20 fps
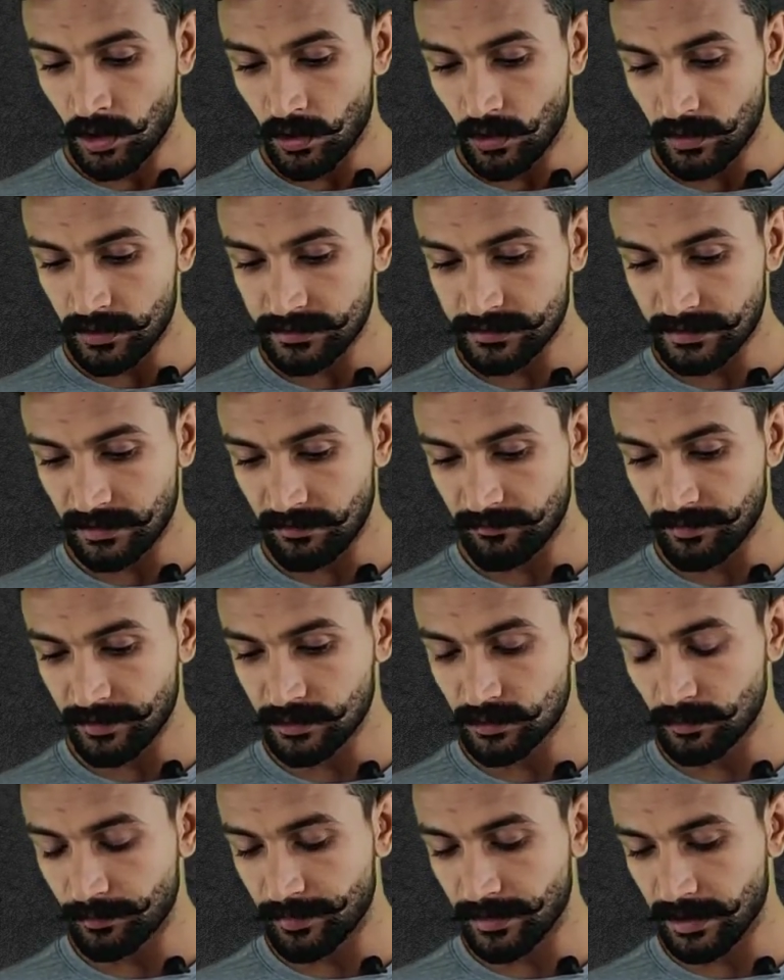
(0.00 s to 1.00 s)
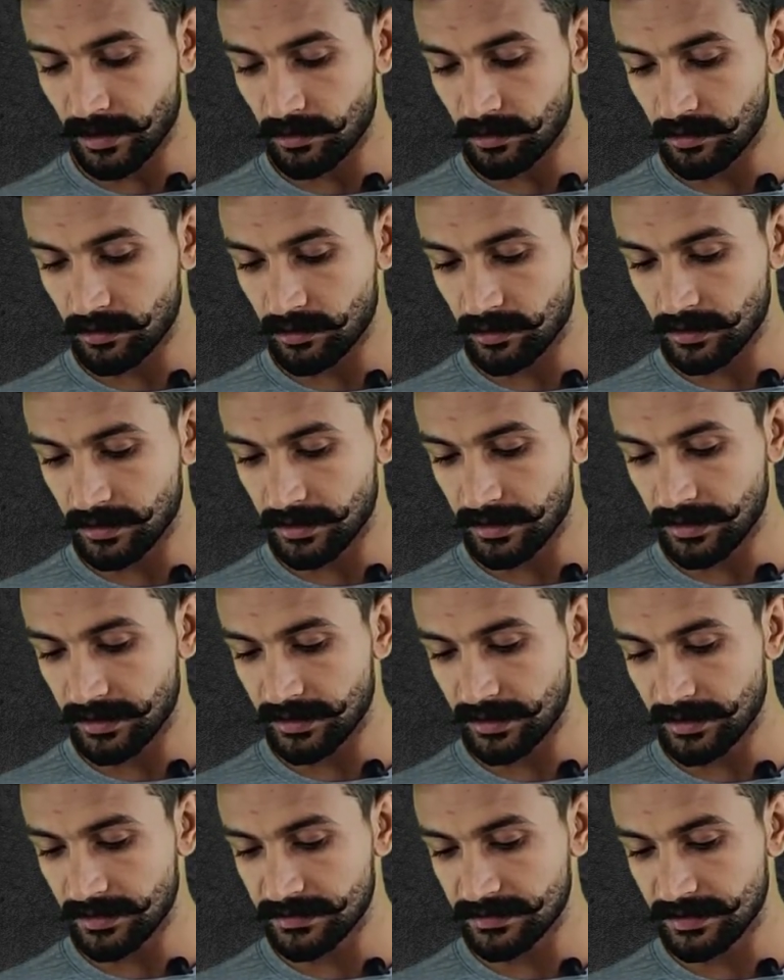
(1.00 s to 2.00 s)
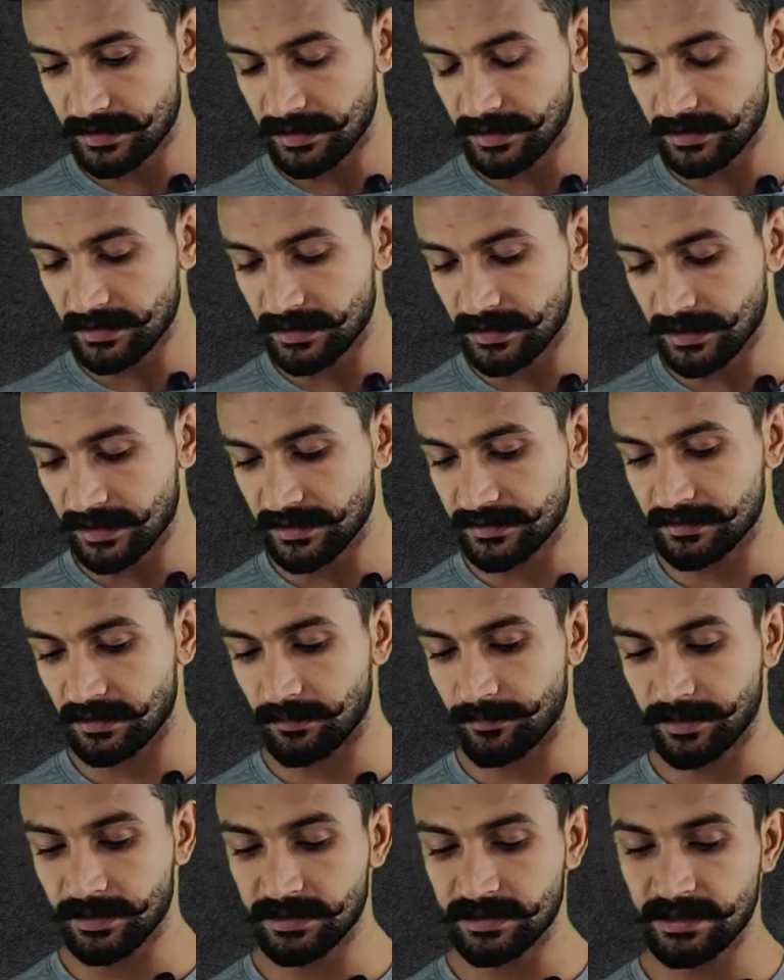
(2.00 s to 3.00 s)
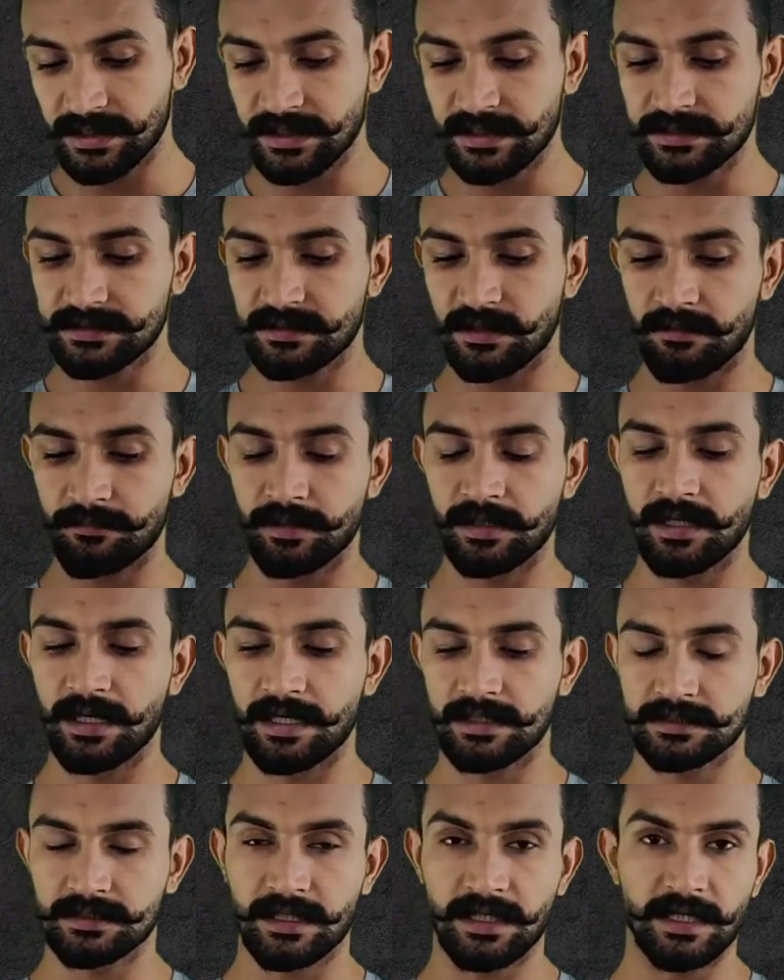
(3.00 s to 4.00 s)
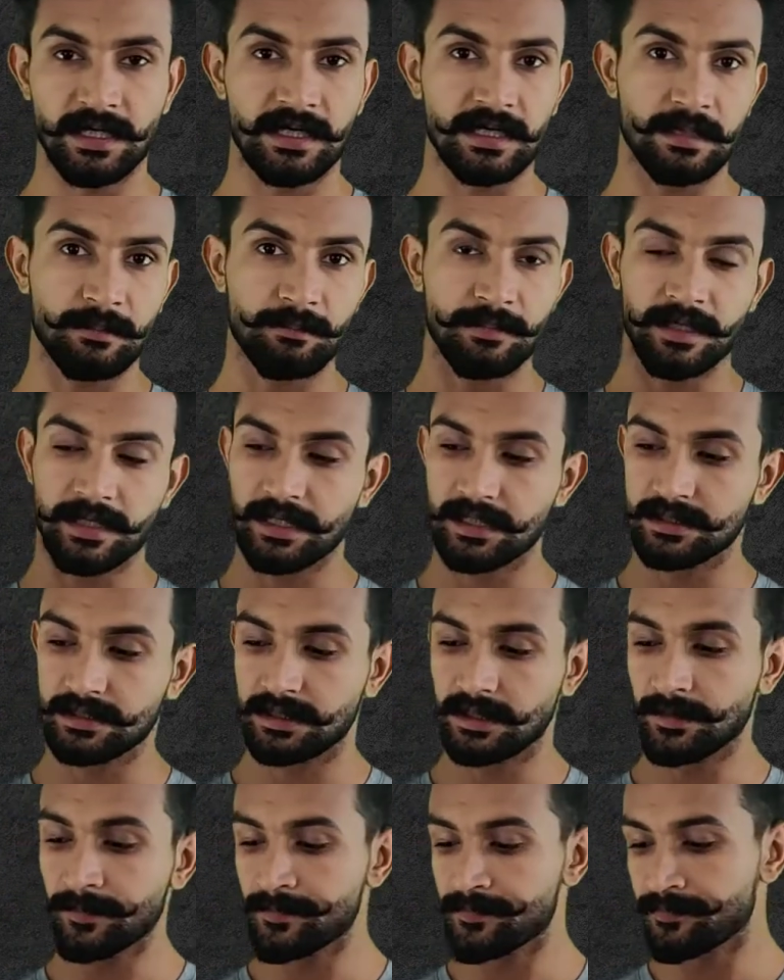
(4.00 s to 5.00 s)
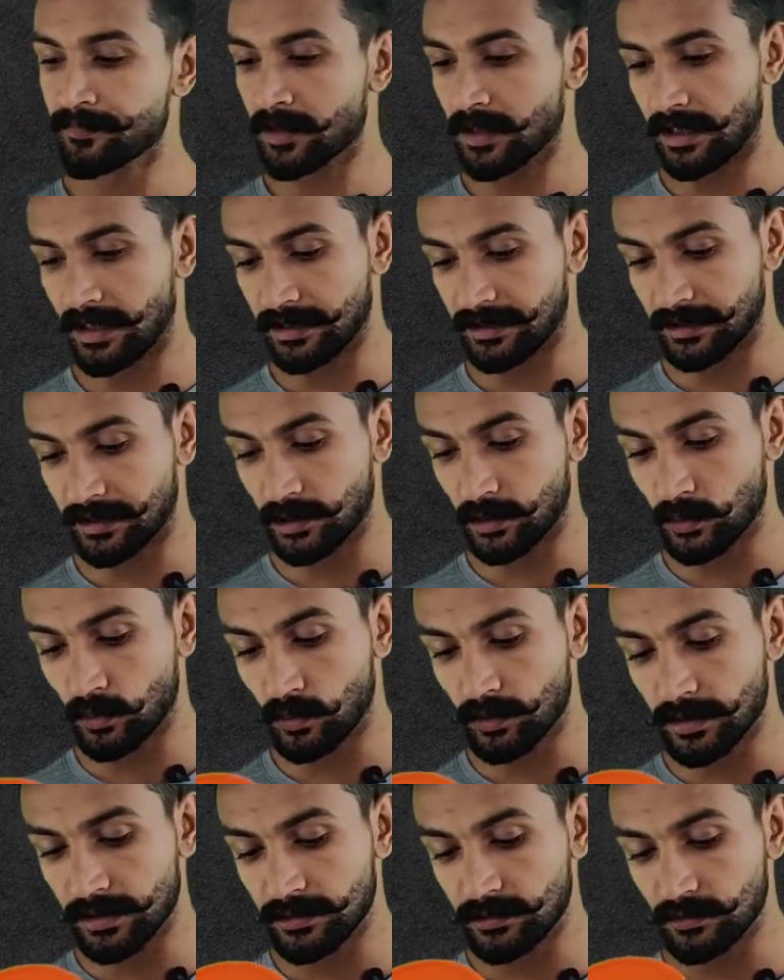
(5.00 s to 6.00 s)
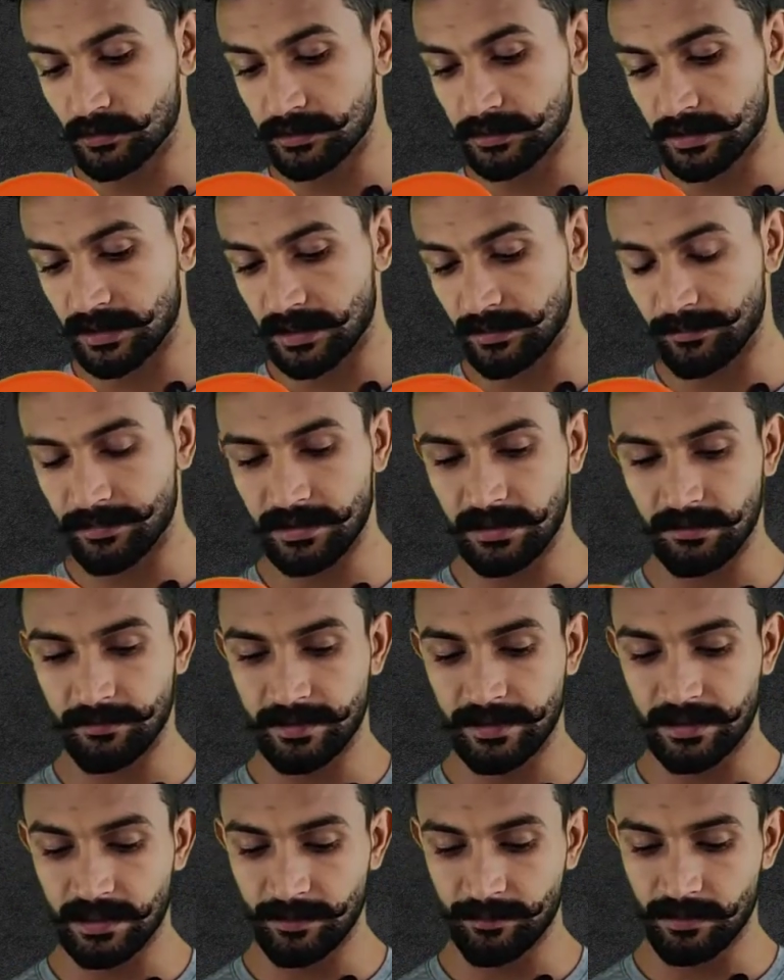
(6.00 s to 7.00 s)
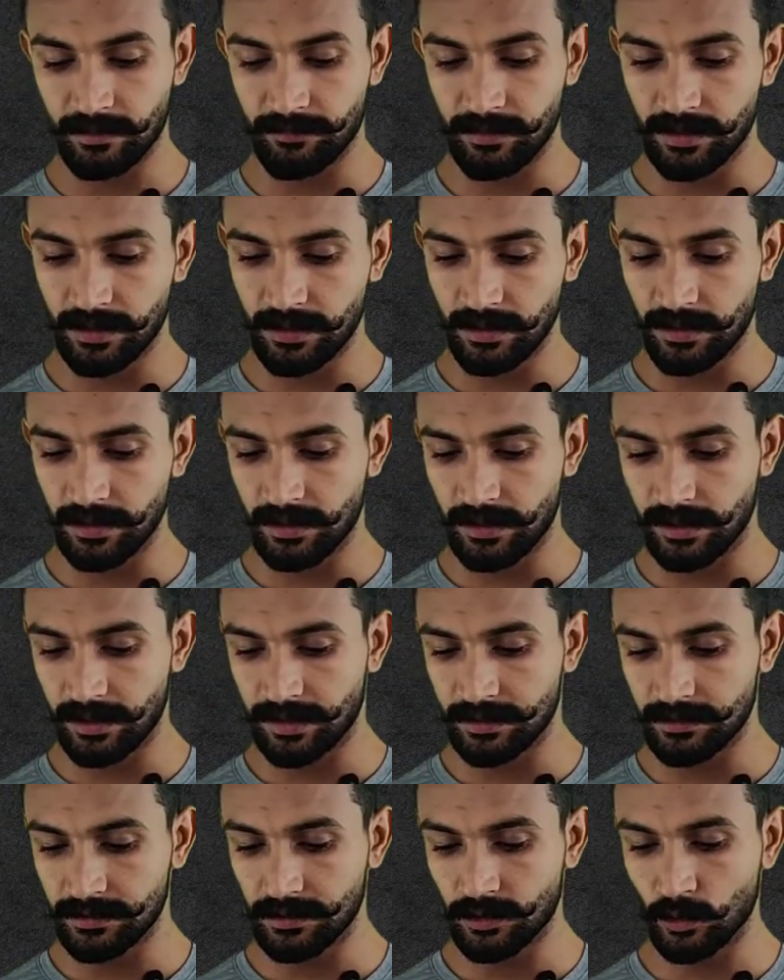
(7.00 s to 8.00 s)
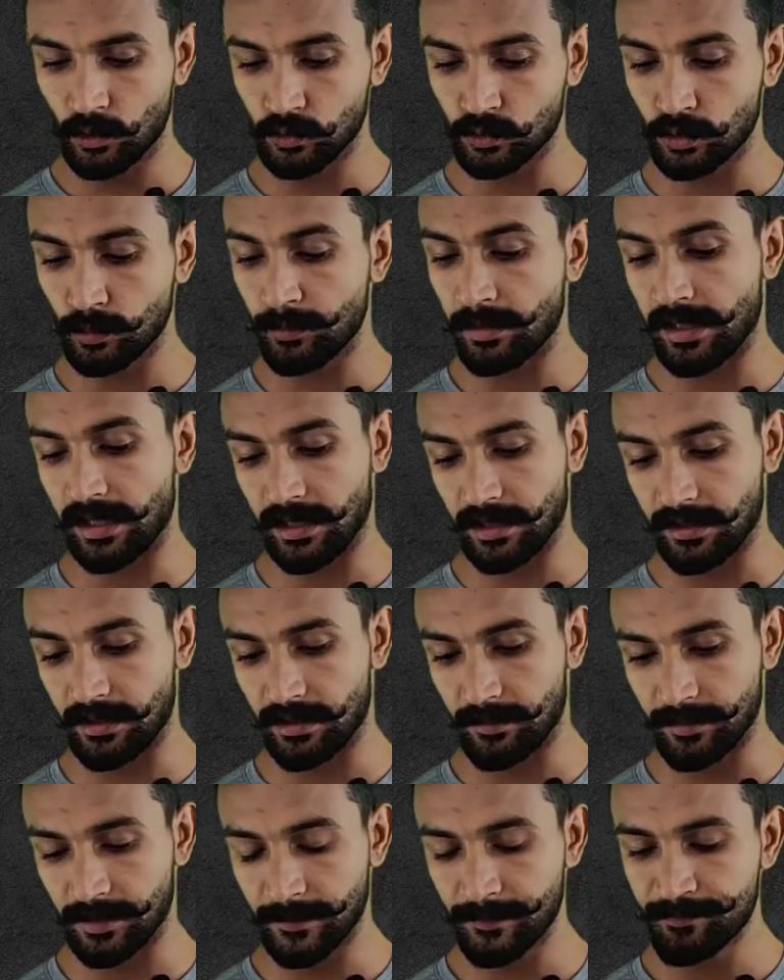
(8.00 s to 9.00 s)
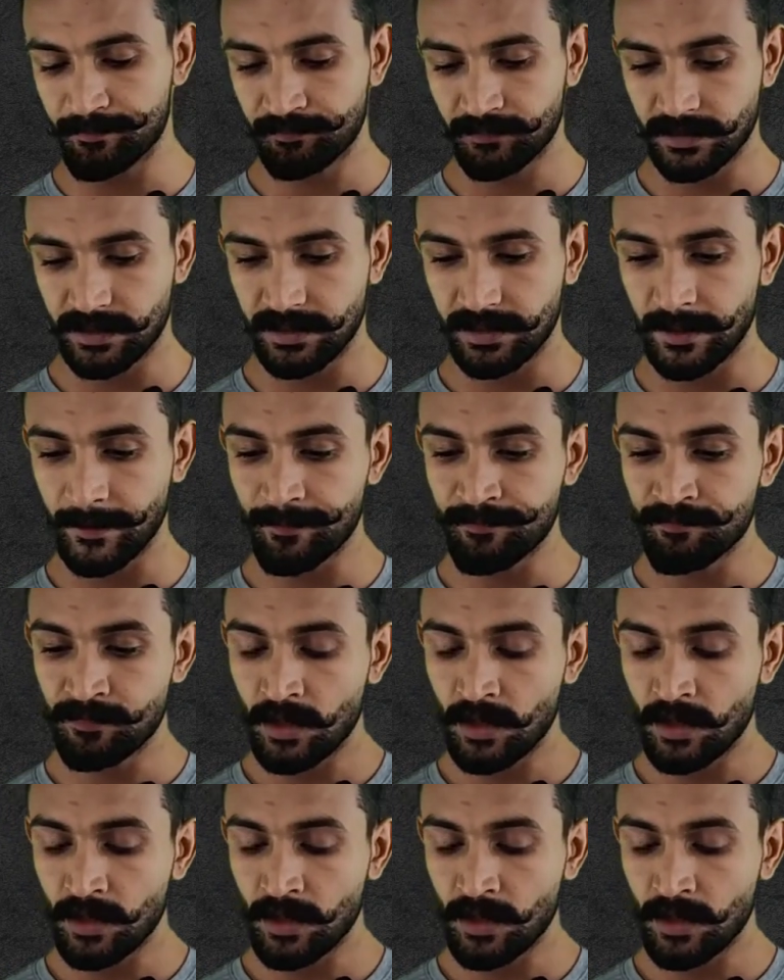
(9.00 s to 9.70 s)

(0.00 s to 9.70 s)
और सर्विंग जो पर कंटेनर इसकी हैं थर्टी सर्विंग तीस सर्विंग है इसके एक डब्बे के अंदर आती हैं टोटल जो इसका डब्बे का वेट है मे बी नाइन नौ सौ बारह ग्राम है ठीक है